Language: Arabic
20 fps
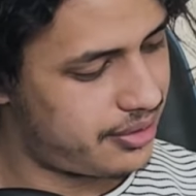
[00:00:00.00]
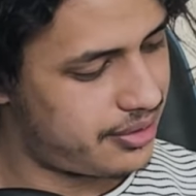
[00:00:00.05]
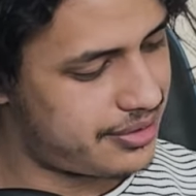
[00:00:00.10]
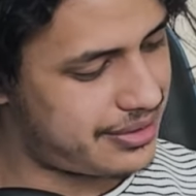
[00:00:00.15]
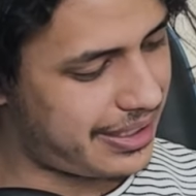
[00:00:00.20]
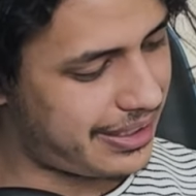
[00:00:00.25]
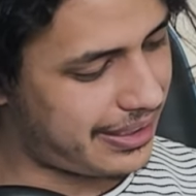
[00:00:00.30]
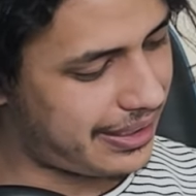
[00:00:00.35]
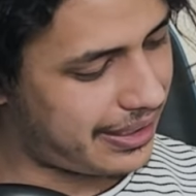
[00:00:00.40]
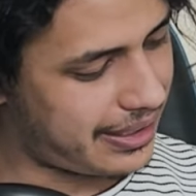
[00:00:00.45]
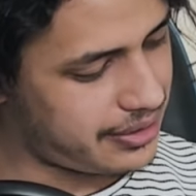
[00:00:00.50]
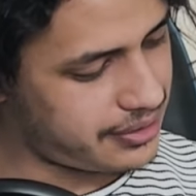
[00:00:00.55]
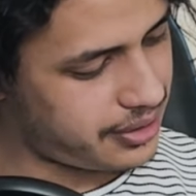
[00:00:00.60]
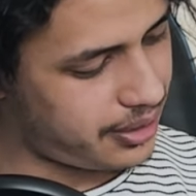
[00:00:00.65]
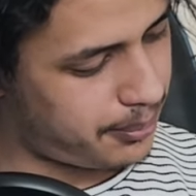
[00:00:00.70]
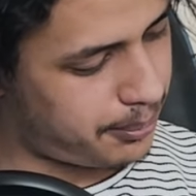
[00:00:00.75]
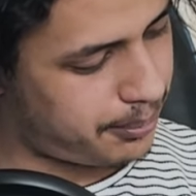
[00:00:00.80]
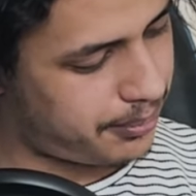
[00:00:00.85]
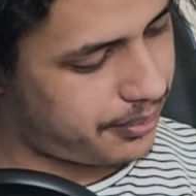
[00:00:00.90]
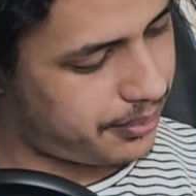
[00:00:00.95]
زي
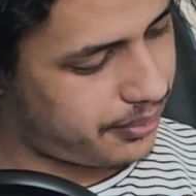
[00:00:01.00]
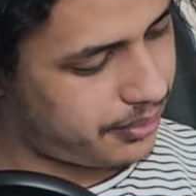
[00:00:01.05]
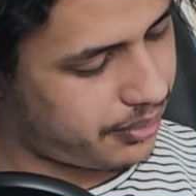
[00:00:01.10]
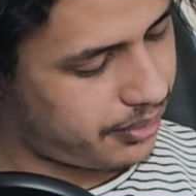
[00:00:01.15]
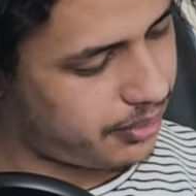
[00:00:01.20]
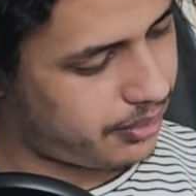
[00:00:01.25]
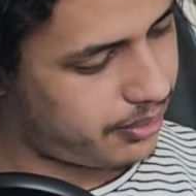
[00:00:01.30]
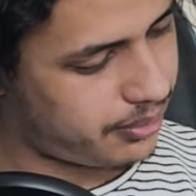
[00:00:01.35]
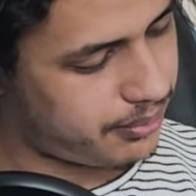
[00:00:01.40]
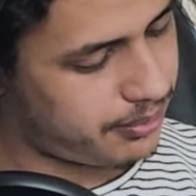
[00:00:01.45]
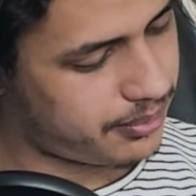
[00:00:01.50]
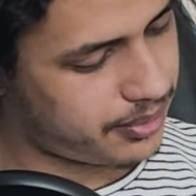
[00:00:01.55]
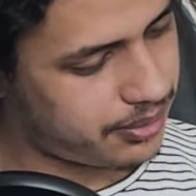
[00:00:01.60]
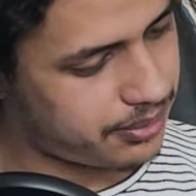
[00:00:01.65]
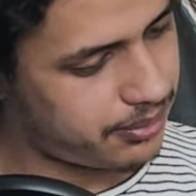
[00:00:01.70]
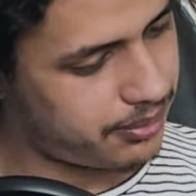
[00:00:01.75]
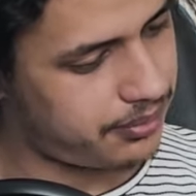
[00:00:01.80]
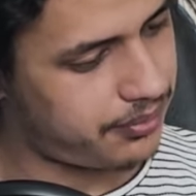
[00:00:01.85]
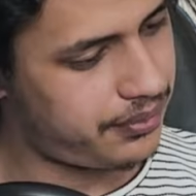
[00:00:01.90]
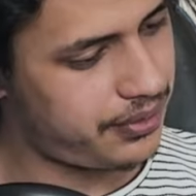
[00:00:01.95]
خشب
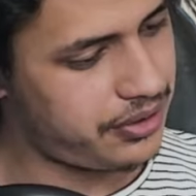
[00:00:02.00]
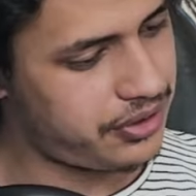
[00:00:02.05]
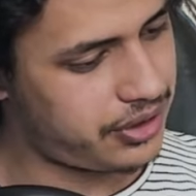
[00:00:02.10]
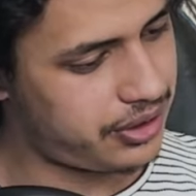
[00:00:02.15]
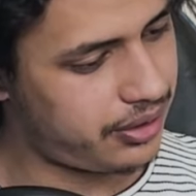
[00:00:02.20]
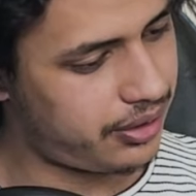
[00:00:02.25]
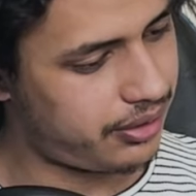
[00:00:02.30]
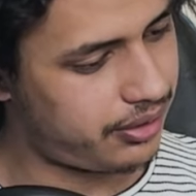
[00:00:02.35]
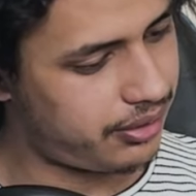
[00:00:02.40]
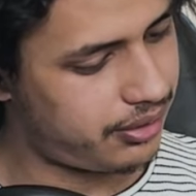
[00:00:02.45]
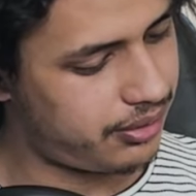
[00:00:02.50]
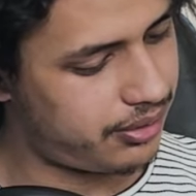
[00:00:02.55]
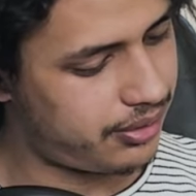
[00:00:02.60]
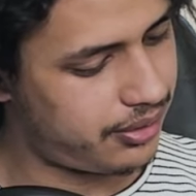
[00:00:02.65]
مش في اشي